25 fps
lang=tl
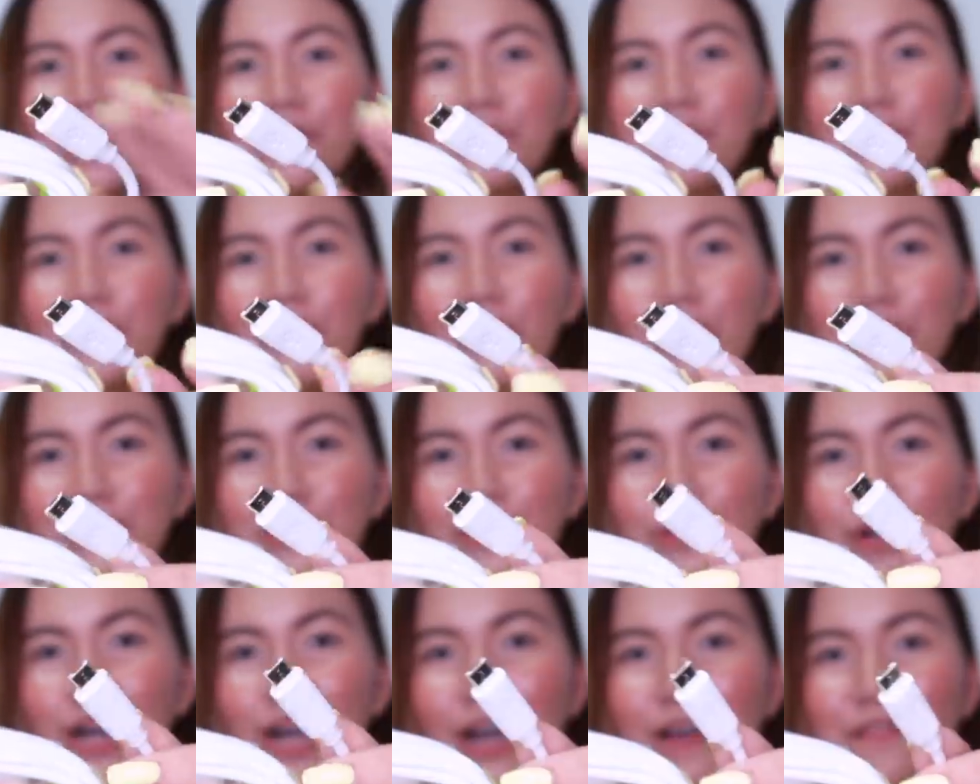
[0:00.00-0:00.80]
And we
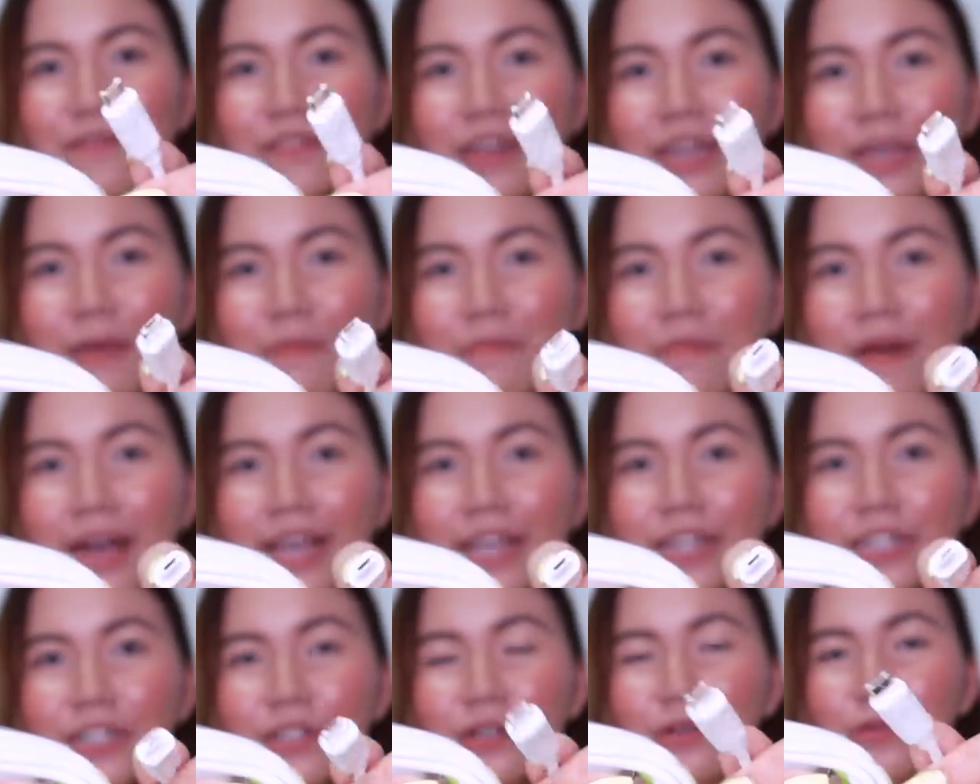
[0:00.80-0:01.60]
also have a
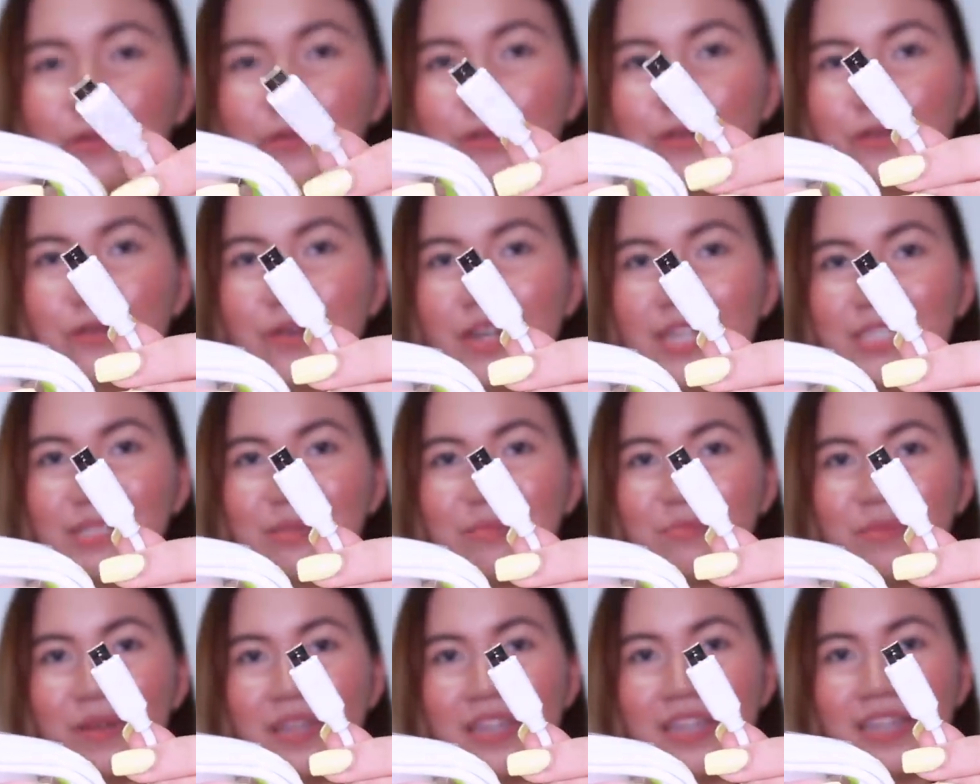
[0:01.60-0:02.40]
micro
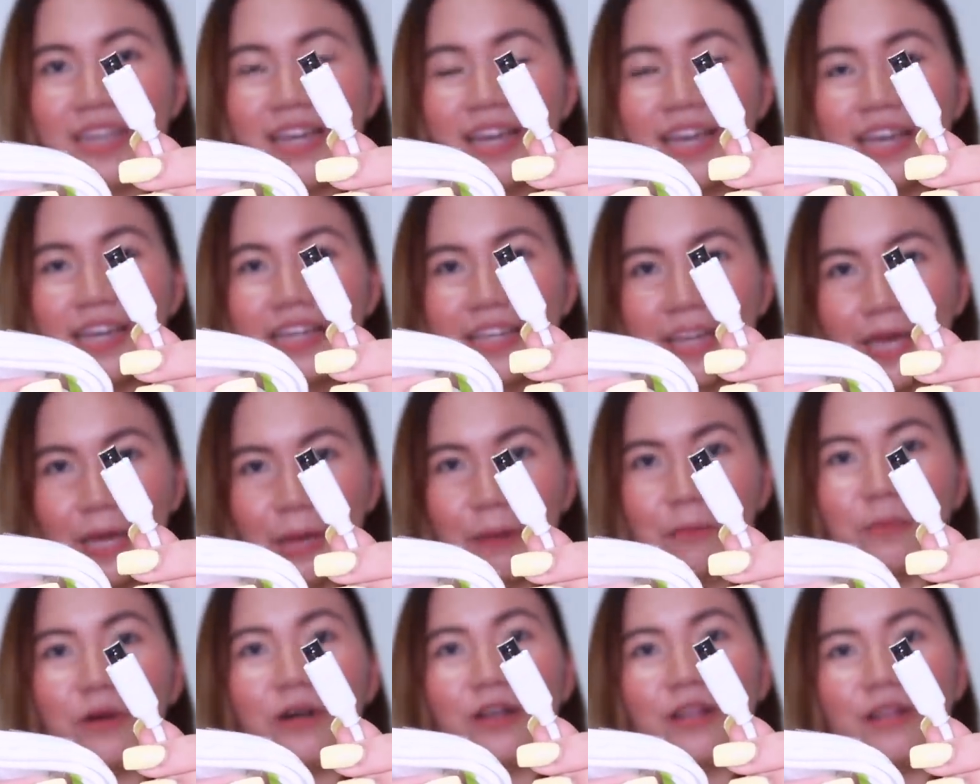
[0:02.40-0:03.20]
USB
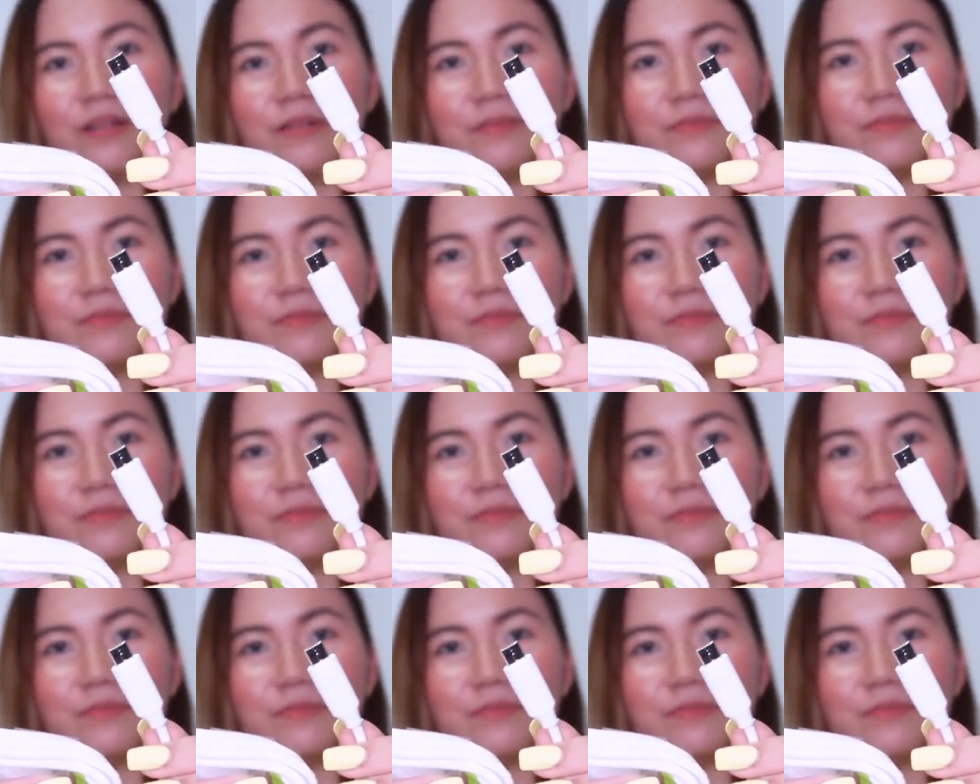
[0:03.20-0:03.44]
cable.